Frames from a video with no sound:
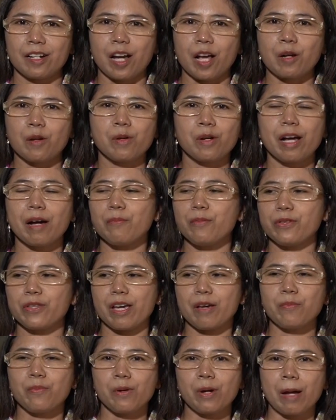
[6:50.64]
kalau nggak
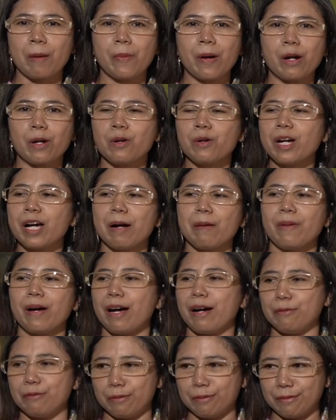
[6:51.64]
punya bunga bakung nggak
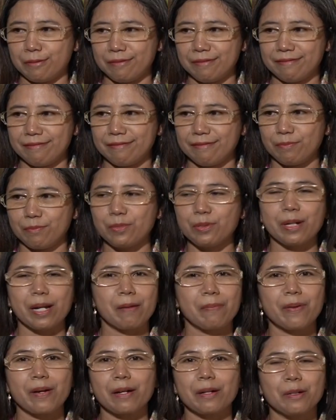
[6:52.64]
mau.
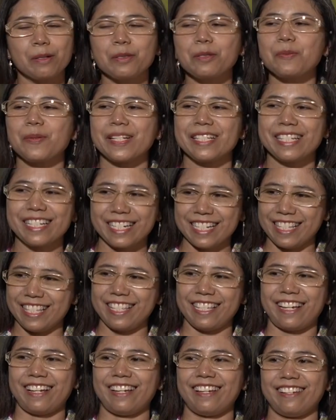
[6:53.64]
Bunga bakung tuh pasti
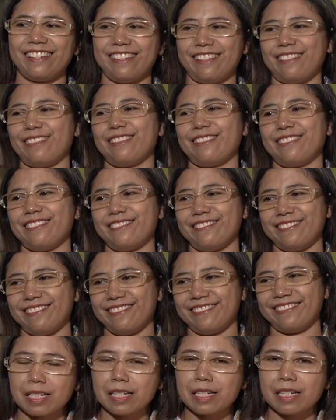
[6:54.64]
renyah gitu.
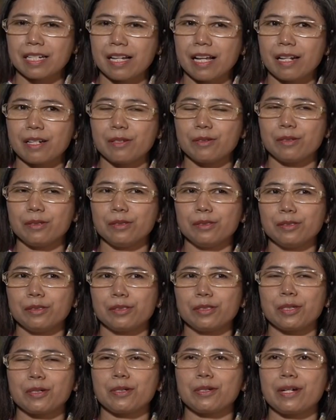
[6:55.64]
Kalau
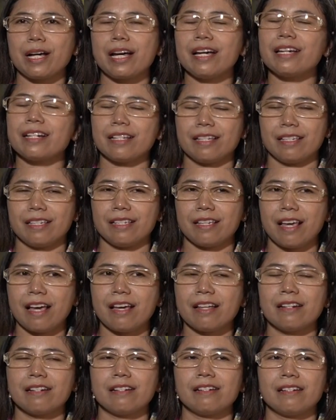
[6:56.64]
untuk
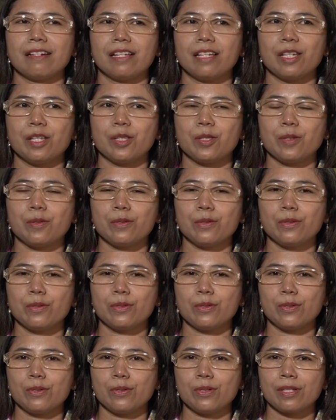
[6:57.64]
harian
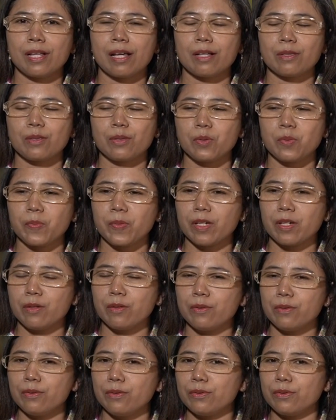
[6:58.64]
itu satu
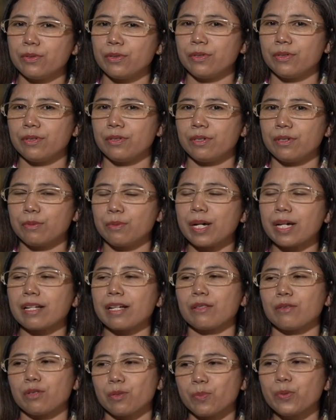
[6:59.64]
minggu
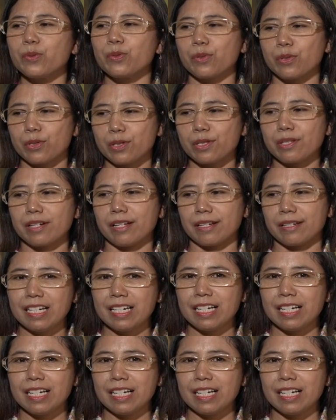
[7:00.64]
200 bungkus lah.